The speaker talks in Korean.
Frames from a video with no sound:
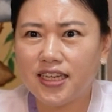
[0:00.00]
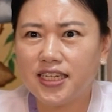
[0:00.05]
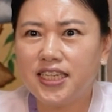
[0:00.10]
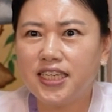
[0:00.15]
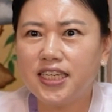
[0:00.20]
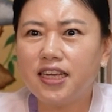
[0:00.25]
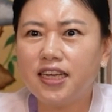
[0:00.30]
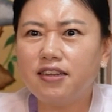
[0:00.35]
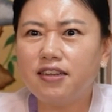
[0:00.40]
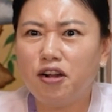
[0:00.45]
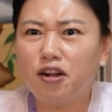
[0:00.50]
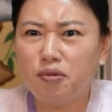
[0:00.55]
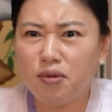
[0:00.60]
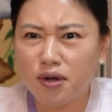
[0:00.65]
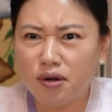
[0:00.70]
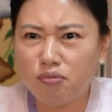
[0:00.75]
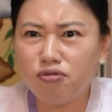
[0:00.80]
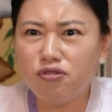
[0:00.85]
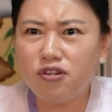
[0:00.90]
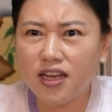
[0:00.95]
쉽게
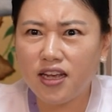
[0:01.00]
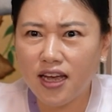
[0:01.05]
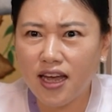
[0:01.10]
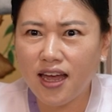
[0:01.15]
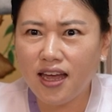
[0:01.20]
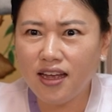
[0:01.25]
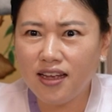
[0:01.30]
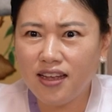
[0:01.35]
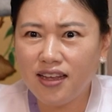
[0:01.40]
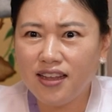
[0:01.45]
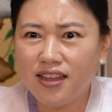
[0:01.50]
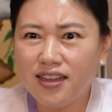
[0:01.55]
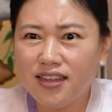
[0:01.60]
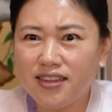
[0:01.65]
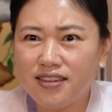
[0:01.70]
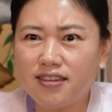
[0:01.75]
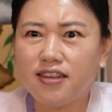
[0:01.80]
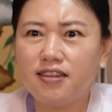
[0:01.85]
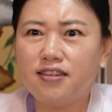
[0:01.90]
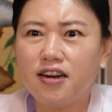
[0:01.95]
설명을 풀게.
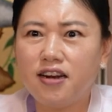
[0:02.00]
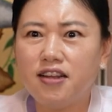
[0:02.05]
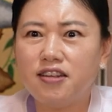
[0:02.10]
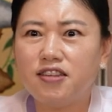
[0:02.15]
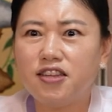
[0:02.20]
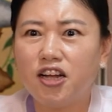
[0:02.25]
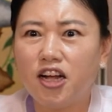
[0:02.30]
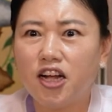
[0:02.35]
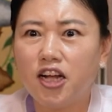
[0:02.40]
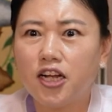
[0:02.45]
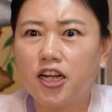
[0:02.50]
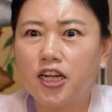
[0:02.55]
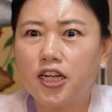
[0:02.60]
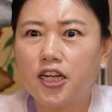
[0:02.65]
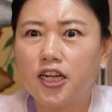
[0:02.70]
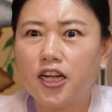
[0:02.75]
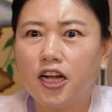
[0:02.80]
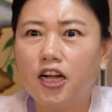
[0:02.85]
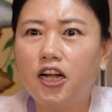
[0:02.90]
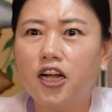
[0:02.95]
제자라 해서
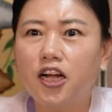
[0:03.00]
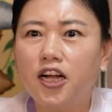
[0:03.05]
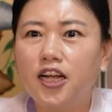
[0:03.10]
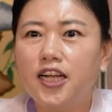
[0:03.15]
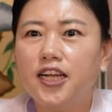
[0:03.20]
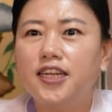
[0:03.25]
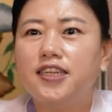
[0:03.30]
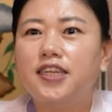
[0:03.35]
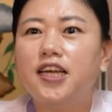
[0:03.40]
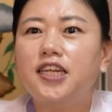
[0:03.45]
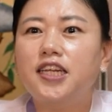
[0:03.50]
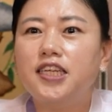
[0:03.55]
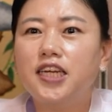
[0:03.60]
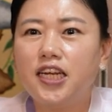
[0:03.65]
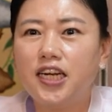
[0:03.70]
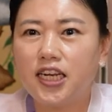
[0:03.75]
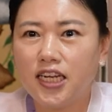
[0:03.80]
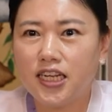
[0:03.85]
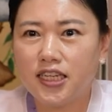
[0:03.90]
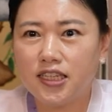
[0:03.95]
어, 네.
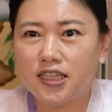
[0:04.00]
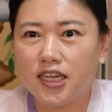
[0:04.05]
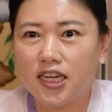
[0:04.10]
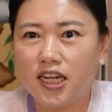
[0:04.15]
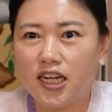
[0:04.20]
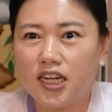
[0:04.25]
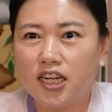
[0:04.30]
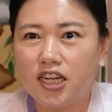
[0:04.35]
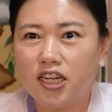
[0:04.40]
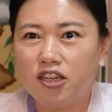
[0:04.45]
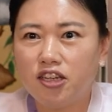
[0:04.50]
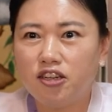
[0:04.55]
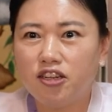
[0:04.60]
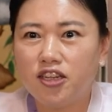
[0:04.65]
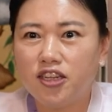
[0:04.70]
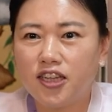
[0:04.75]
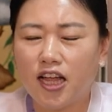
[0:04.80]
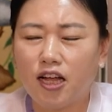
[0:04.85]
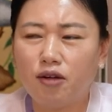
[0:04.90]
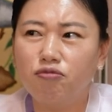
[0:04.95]
제자라 해서
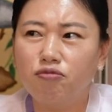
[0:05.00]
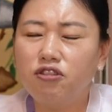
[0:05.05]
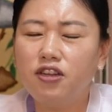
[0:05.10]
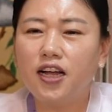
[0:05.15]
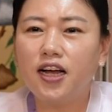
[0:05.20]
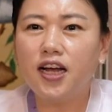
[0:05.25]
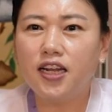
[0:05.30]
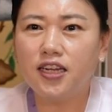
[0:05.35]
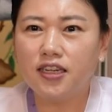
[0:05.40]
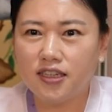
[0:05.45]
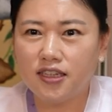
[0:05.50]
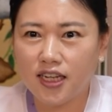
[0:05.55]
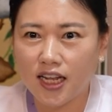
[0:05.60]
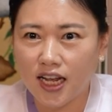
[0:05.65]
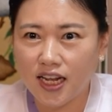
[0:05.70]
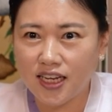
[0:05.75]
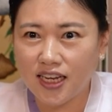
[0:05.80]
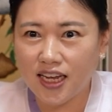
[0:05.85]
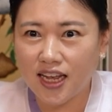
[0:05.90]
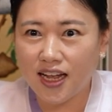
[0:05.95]
다 무당하는 건
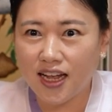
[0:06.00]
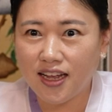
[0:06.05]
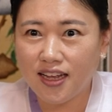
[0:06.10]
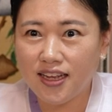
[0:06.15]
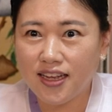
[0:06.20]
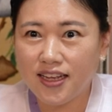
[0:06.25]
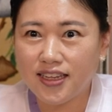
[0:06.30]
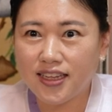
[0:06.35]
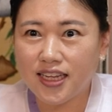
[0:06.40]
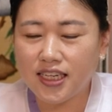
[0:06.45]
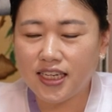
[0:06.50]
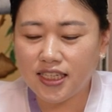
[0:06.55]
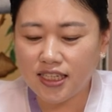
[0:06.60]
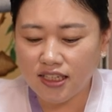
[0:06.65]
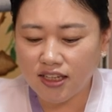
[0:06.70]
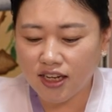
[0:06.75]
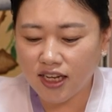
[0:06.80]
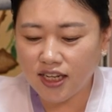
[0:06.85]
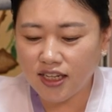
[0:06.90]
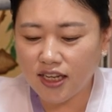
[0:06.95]
아니야. 네.
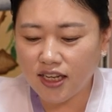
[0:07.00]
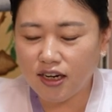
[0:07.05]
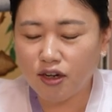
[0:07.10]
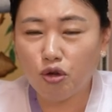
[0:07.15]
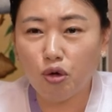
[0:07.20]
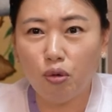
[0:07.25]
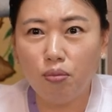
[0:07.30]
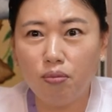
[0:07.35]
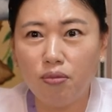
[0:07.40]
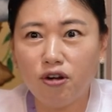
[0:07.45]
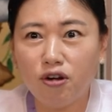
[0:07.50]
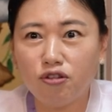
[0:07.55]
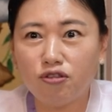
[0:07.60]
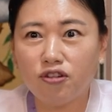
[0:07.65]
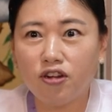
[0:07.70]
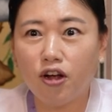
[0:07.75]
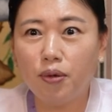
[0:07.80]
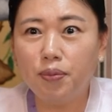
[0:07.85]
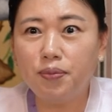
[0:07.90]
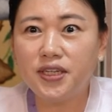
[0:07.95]
대신 너한테는 돈
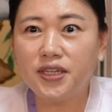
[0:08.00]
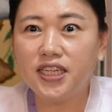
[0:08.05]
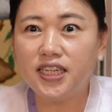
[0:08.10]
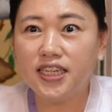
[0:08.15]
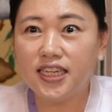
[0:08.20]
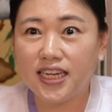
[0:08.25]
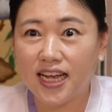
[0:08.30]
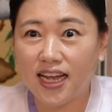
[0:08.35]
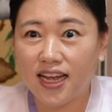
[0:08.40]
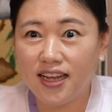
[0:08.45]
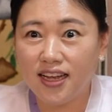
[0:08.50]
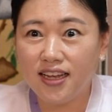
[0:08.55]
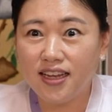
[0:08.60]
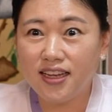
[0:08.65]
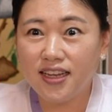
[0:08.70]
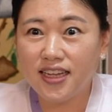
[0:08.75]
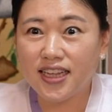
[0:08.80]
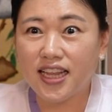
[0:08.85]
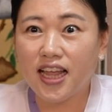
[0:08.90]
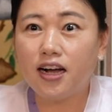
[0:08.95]
벌어주는 업신이야.
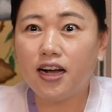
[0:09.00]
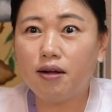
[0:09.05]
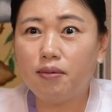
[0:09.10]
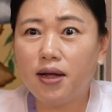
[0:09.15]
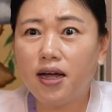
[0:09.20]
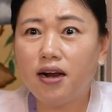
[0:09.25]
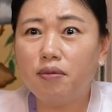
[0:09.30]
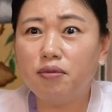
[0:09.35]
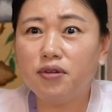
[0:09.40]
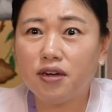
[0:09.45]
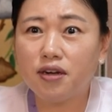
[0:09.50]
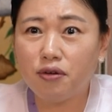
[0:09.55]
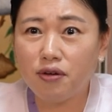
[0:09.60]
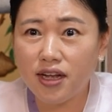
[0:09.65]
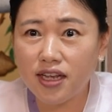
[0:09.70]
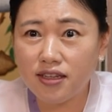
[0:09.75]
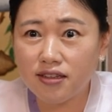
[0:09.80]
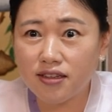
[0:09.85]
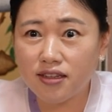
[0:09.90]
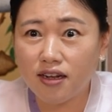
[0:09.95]
네. 대감 할아버지가
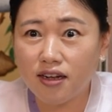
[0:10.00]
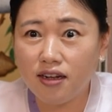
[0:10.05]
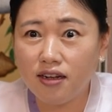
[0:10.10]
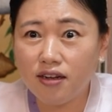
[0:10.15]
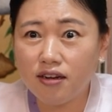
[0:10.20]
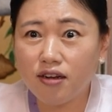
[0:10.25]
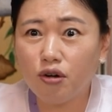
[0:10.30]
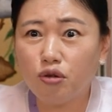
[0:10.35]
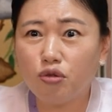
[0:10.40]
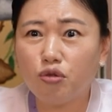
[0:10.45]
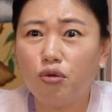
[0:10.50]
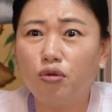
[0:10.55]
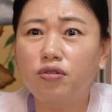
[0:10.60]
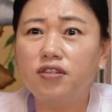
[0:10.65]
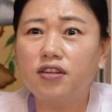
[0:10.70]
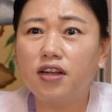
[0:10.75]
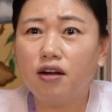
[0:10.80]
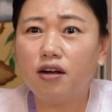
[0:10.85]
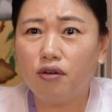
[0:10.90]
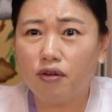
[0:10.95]
와 있어. 그리고
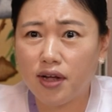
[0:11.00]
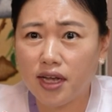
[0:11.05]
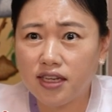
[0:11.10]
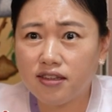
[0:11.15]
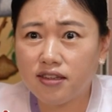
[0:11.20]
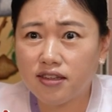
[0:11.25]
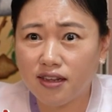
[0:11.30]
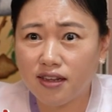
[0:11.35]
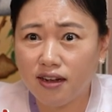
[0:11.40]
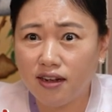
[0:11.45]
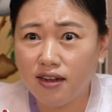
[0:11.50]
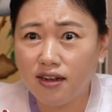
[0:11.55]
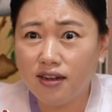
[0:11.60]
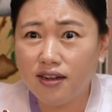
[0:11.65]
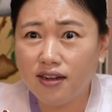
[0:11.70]
동자가 와 있어.